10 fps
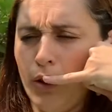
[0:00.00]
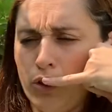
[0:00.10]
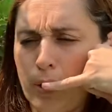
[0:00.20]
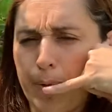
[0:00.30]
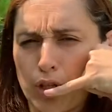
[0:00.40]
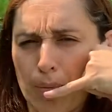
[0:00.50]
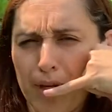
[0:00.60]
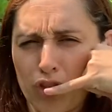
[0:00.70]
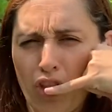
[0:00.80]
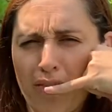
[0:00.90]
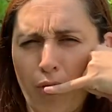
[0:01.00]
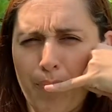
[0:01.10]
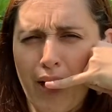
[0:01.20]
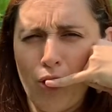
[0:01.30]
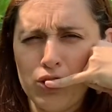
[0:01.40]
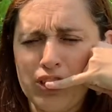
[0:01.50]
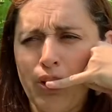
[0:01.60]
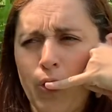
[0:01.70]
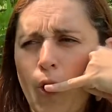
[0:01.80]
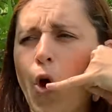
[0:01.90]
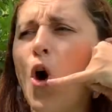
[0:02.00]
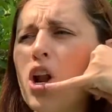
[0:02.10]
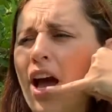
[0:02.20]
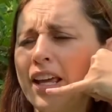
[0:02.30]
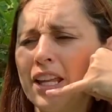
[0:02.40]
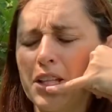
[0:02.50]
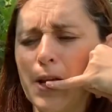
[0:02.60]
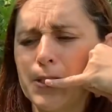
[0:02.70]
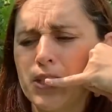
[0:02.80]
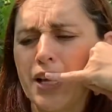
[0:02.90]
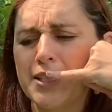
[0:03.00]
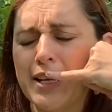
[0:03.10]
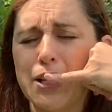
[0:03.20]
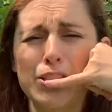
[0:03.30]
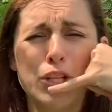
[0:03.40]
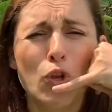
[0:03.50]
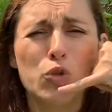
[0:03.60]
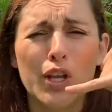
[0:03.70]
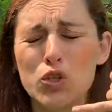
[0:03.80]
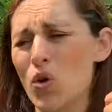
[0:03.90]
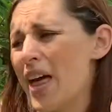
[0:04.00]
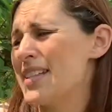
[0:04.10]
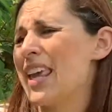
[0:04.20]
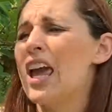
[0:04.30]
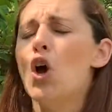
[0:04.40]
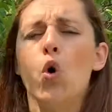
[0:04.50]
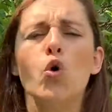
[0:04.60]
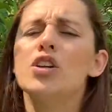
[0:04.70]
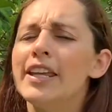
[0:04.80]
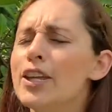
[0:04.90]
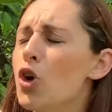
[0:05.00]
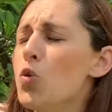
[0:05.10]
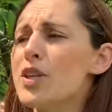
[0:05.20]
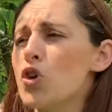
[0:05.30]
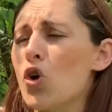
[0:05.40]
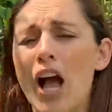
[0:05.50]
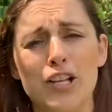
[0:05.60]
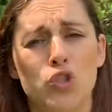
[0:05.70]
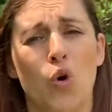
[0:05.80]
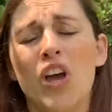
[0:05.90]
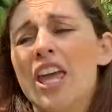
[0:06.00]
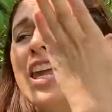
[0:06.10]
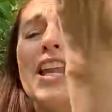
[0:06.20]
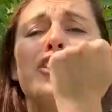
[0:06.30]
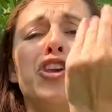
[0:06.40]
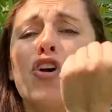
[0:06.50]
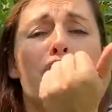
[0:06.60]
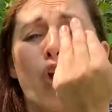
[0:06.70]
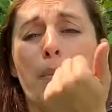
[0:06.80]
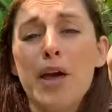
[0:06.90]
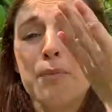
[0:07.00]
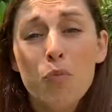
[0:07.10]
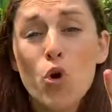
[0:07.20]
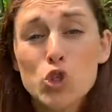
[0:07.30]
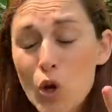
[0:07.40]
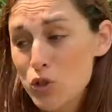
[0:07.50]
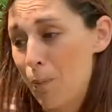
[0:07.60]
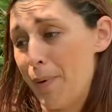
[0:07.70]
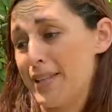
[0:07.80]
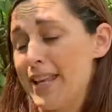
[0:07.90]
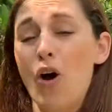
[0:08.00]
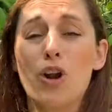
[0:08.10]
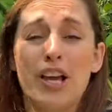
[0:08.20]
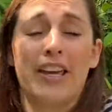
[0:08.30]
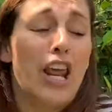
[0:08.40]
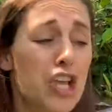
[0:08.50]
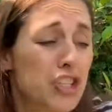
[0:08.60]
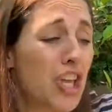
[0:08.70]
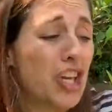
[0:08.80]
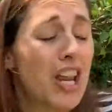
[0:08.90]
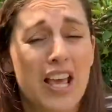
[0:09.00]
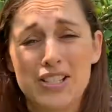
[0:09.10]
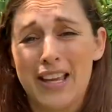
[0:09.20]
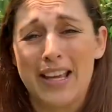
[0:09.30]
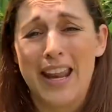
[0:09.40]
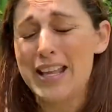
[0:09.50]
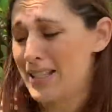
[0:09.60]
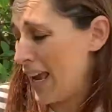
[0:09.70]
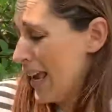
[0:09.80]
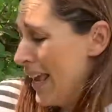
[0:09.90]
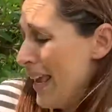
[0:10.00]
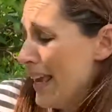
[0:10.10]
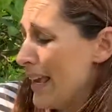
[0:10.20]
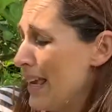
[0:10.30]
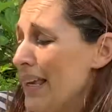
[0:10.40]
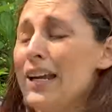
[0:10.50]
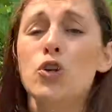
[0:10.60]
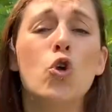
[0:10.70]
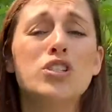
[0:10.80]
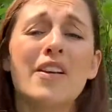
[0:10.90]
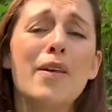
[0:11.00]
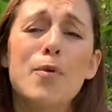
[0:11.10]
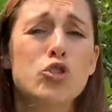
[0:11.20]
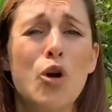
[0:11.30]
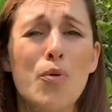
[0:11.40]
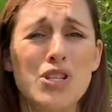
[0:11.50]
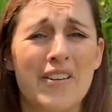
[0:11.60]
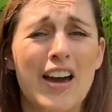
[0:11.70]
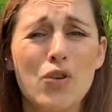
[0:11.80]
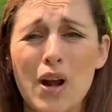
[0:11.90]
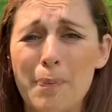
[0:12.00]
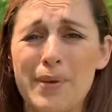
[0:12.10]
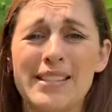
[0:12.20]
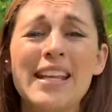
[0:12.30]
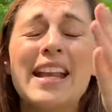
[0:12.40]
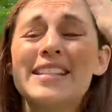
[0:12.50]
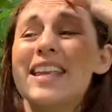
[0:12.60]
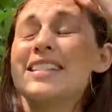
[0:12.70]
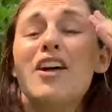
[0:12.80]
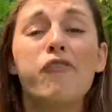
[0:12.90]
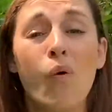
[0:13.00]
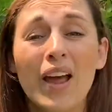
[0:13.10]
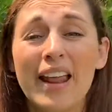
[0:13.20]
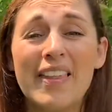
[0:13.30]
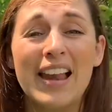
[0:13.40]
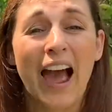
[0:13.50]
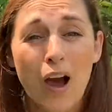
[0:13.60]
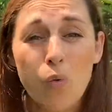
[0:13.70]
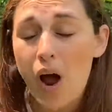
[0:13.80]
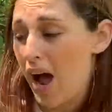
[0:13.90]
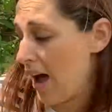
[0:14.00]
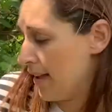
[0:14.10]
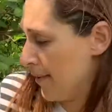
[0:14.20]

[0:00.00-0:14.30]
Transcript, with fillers: Departamento de Bomberos. Hola, ¿qué tal estás? Necesito su ayuda. Es que un niño no hizo caso y le dio de comer mucho su pez y ahora crece y crece y crece y no sabemos cómo llevarlo a la piscina. Es que está fuera del agua.